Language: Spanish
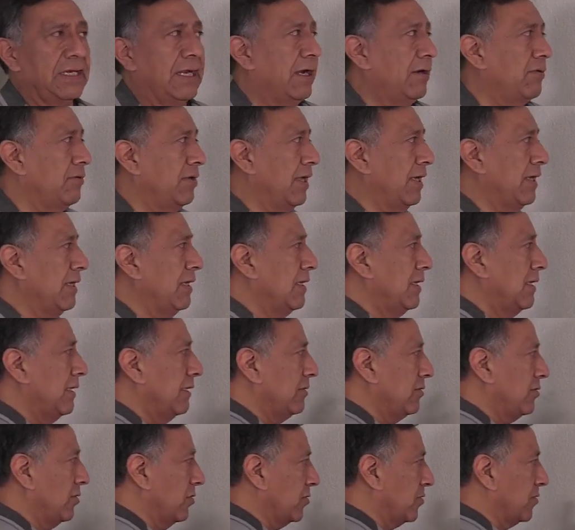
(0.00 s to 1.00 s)
Ahora,
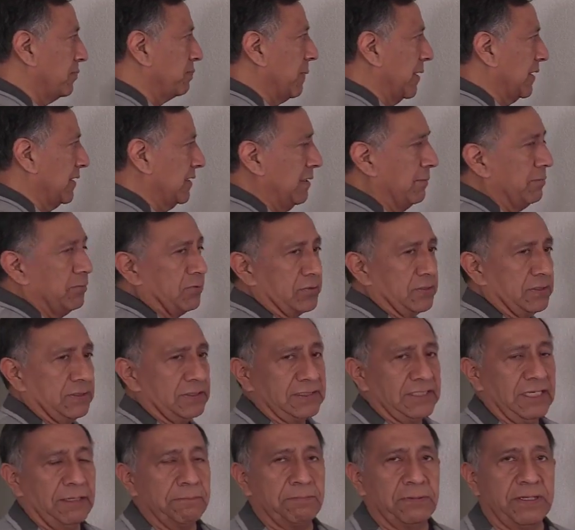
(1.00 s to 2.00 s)
nosotros partemos
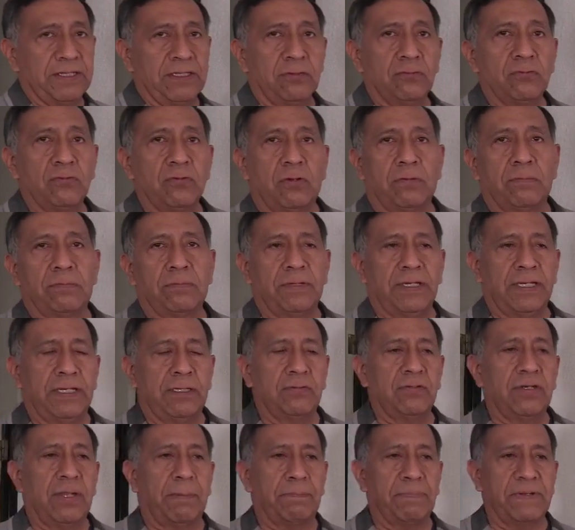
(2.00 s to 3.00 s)
de, siempre de un
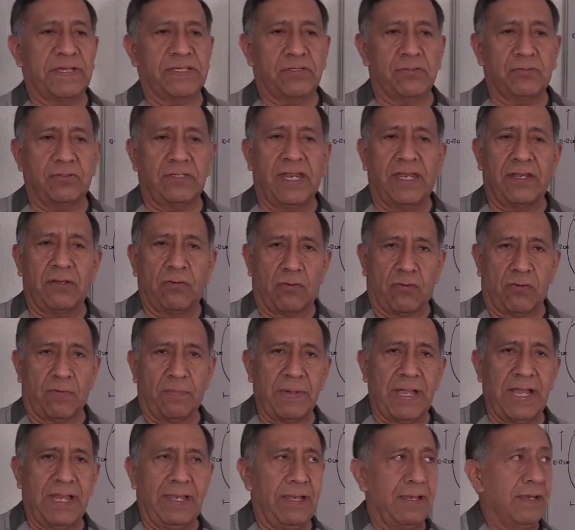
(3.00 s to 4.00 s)
hombre, una persona
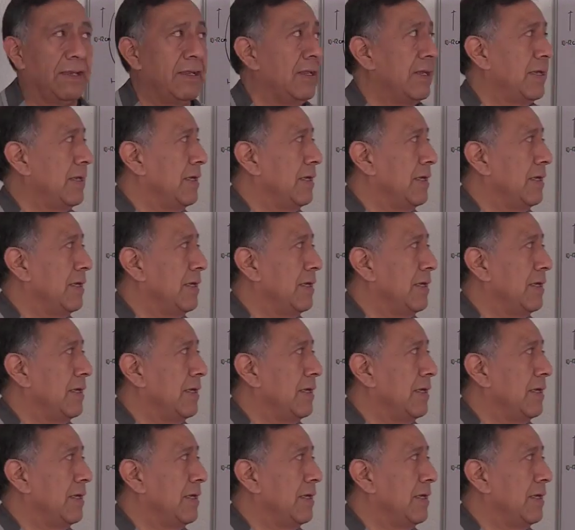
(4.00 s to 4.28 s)
normal,